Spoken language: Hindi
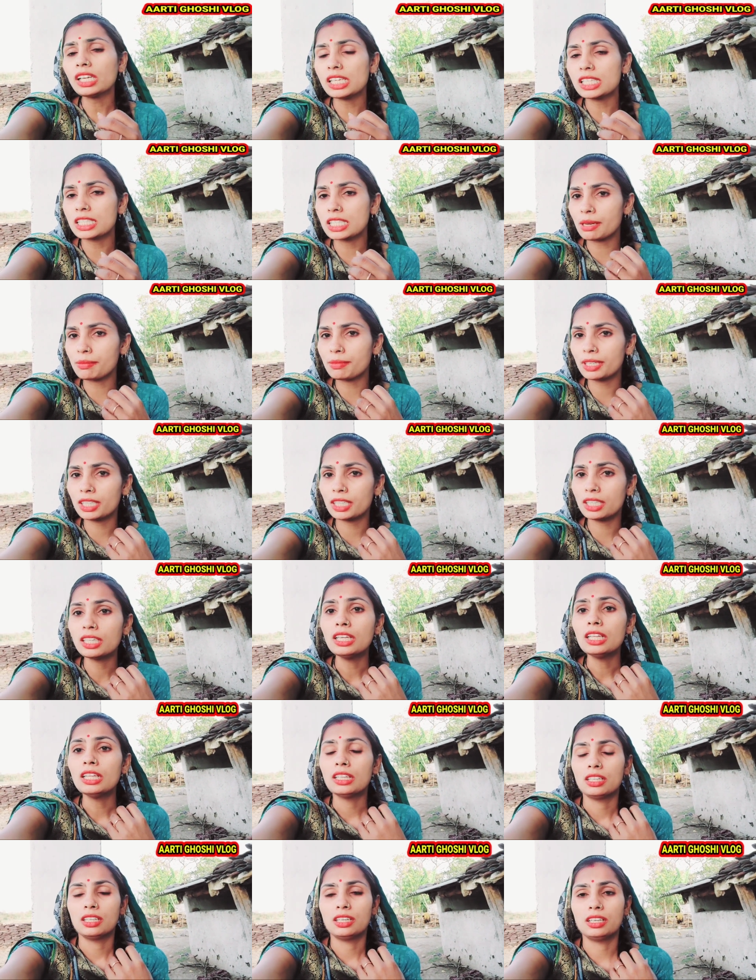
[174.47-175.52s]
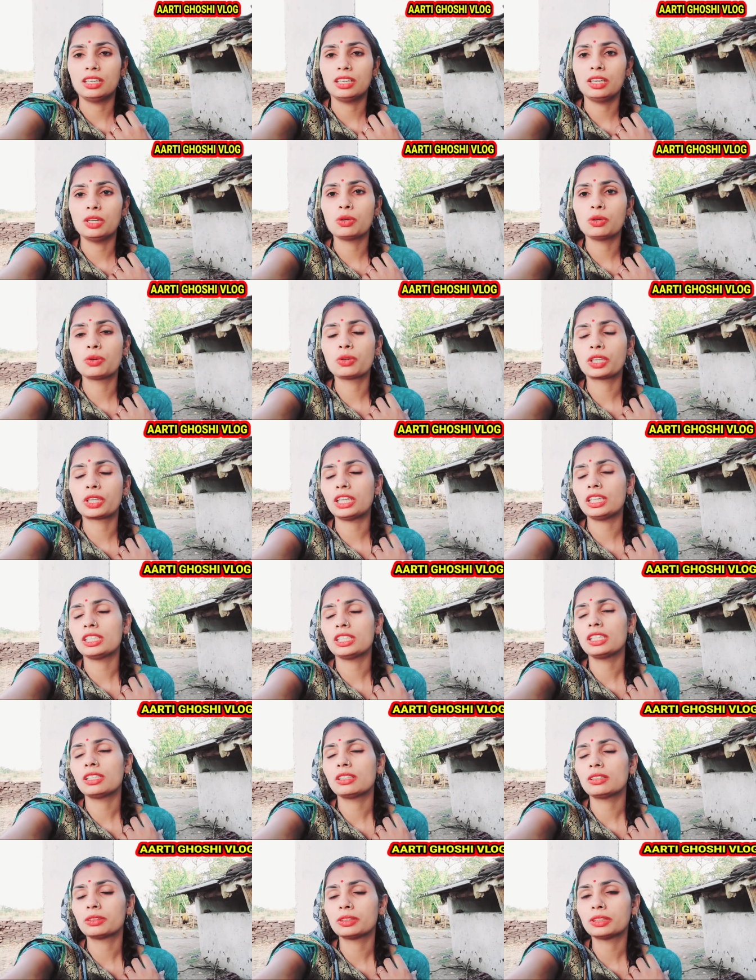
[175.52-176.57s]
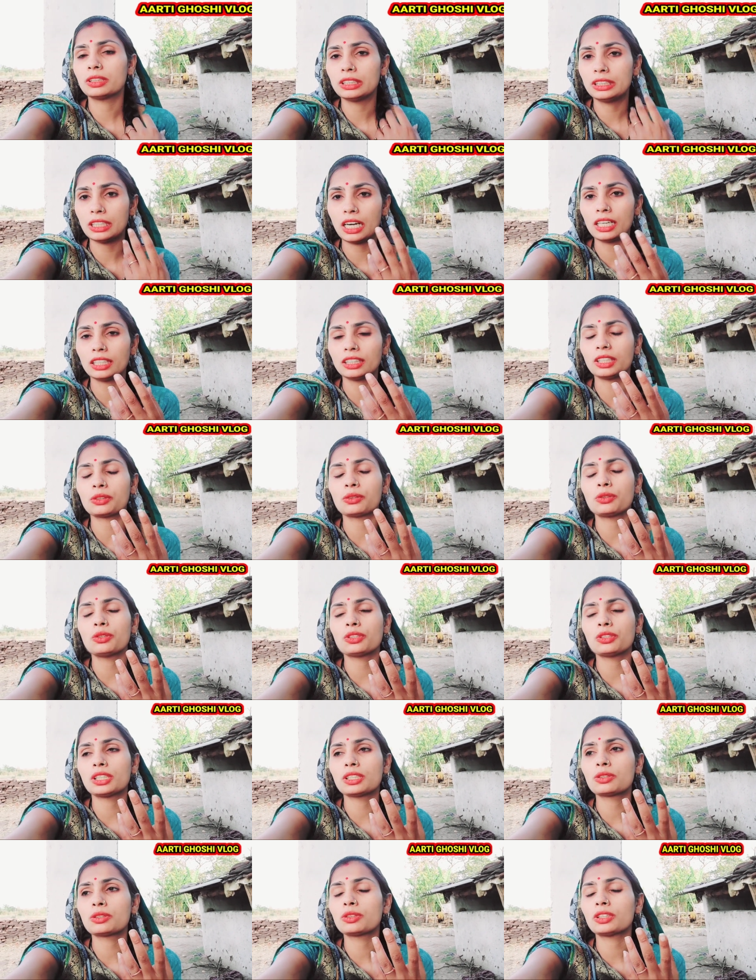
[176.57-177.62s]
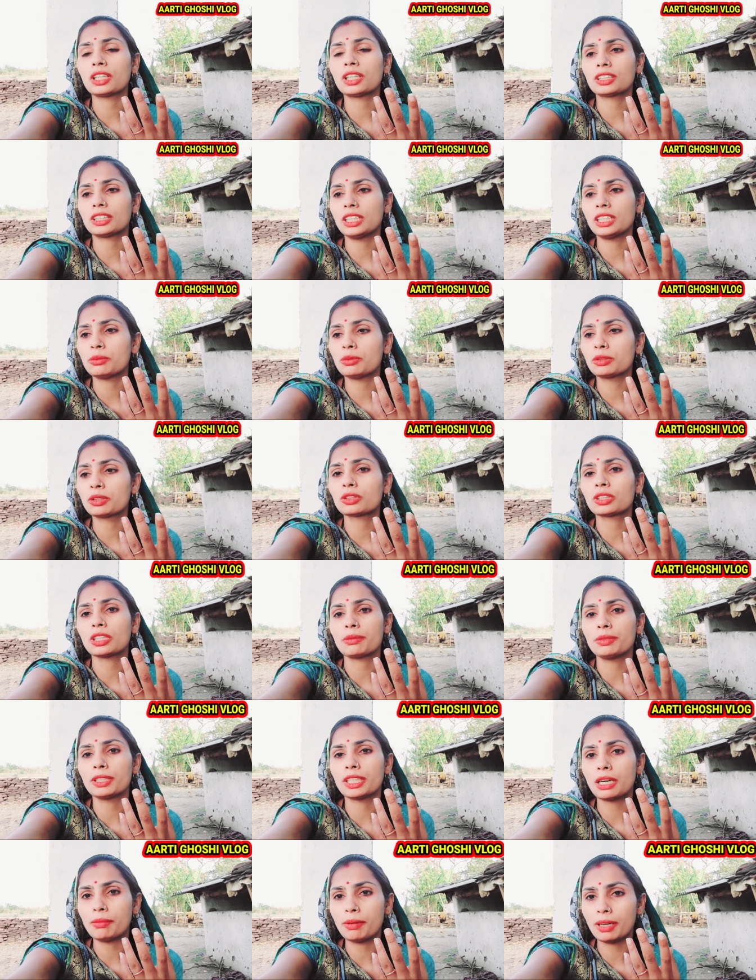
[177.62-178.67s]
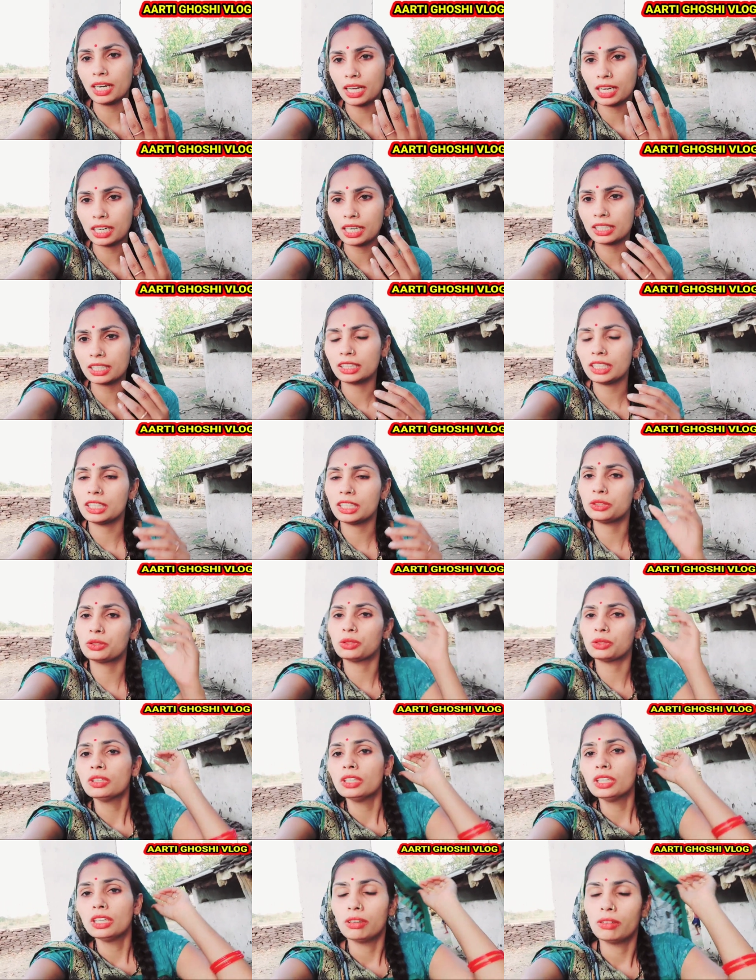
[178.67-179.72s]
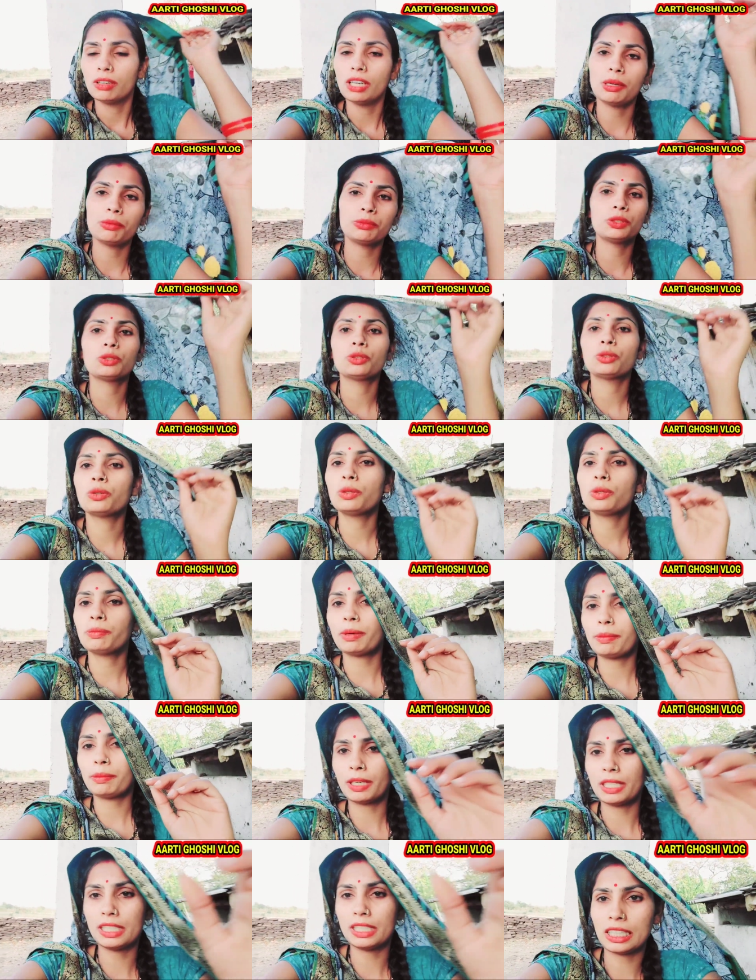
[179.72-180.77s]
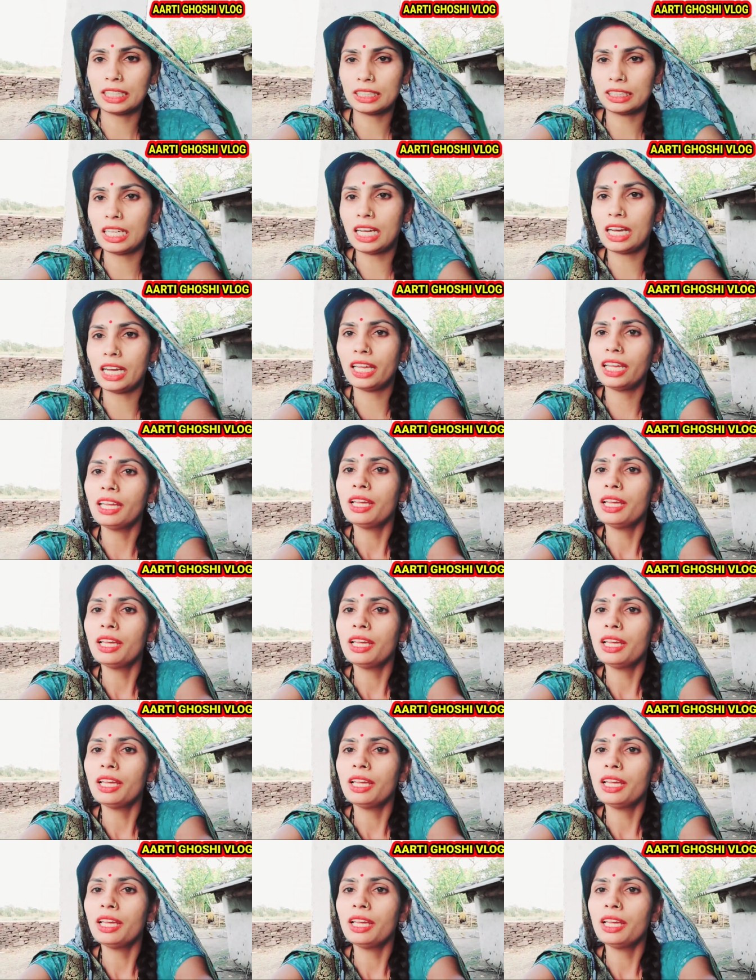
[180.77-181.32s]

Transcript: सभी लोगों की जहाँ तक कोशिश हो सकती है वो तो सभी का भला करते हैं जो मतलब जो उन पर बन सकता है